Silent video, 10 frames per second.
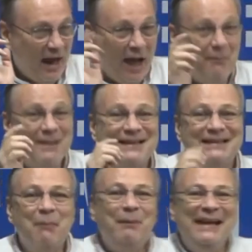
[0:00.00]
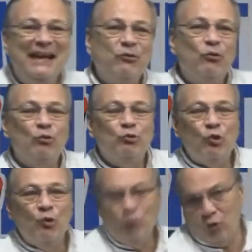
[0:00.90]
Además se está peleando con
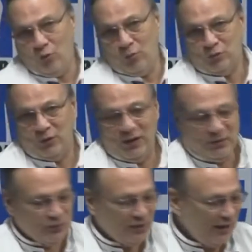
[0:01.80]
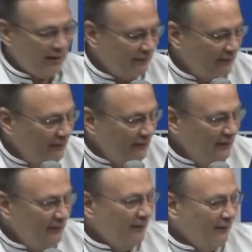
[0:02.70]
todo el mundo, como suele suceder.
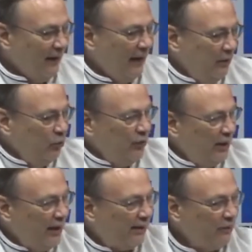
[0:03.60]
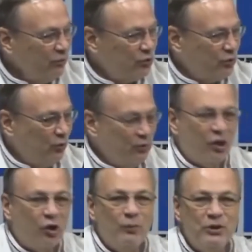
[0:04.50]
El lunes le renunció
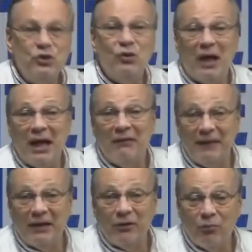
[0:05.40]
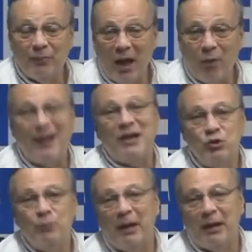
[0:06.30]
una comisión que le había nombrado para
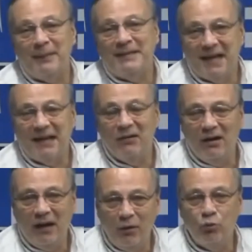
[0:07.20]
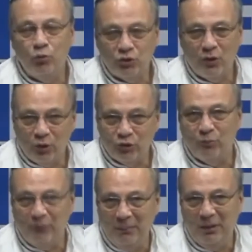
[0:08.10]
supervisar el, el uso de los
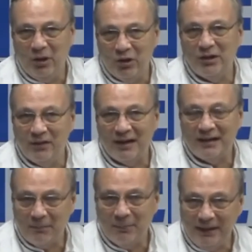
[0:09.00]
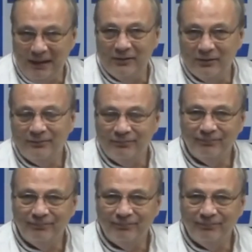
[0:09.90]
2 mil millones de dólares que ha pedido